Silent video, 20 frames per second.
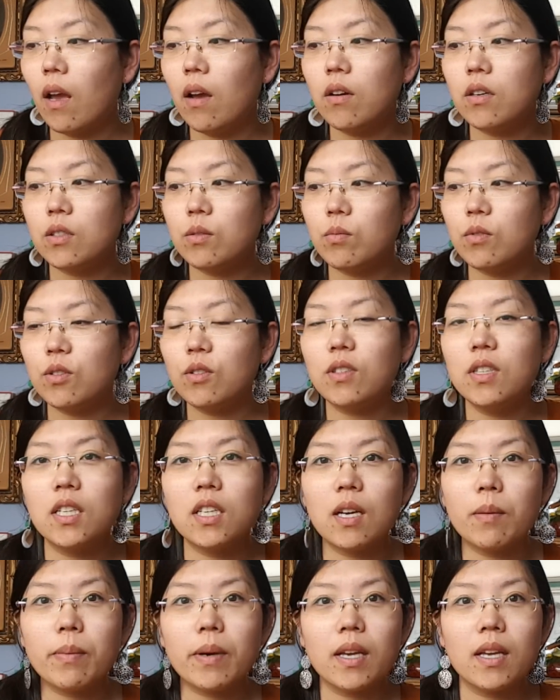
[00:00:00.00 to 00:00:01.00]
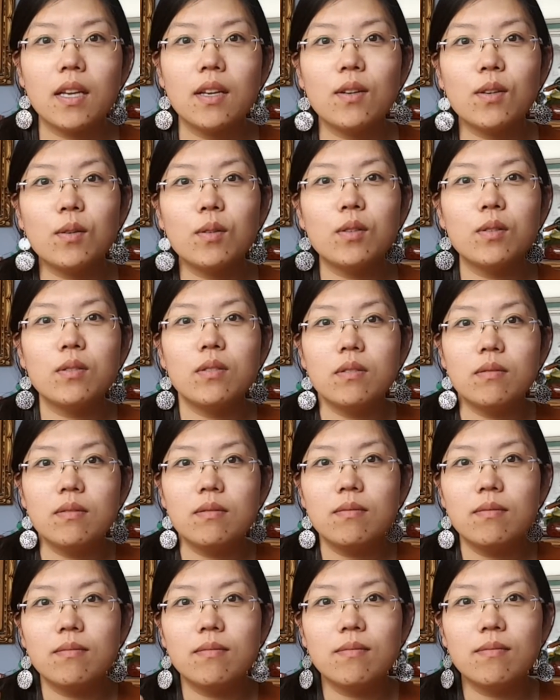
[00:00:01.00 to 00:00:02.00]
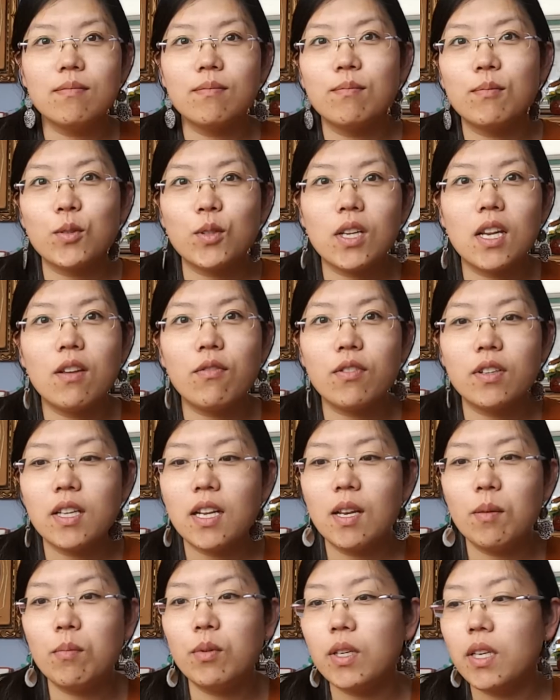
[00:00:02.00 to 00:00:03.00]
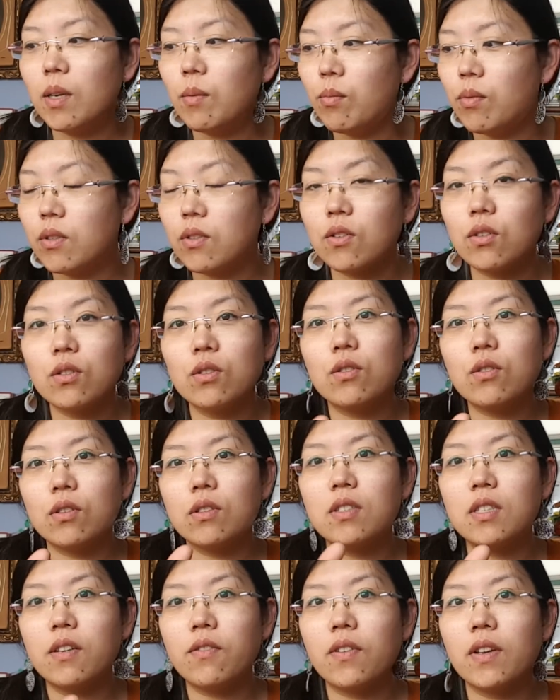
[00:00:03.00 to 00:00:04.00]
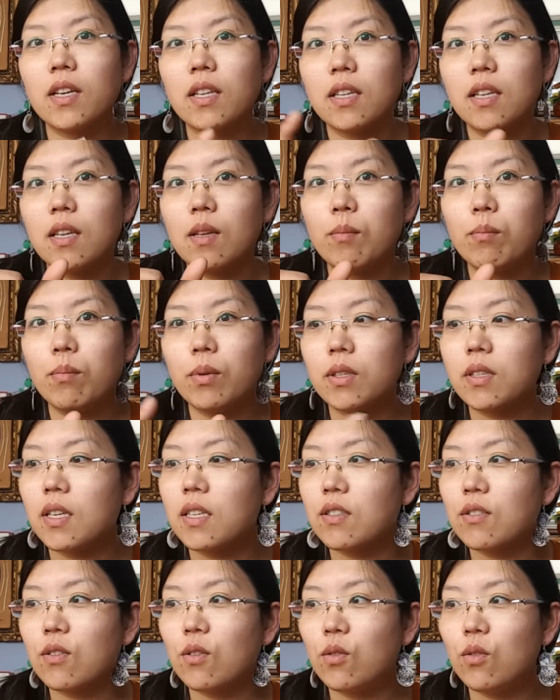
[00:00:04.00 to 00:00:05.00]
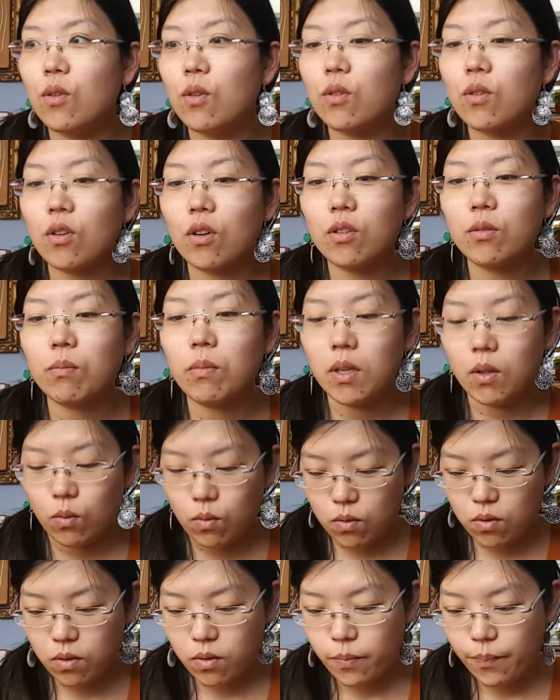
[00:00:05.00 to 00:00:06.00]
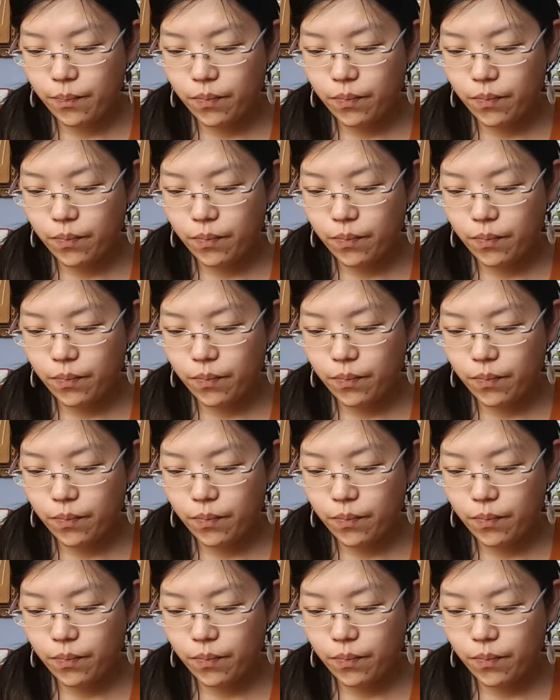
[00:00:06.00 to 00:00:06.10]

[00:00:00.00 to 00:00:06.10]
euh, je me suis dit qu'après, euh, mon téléphone allait bugger puisque je ne sais faire des podcasts que de 30 minutes.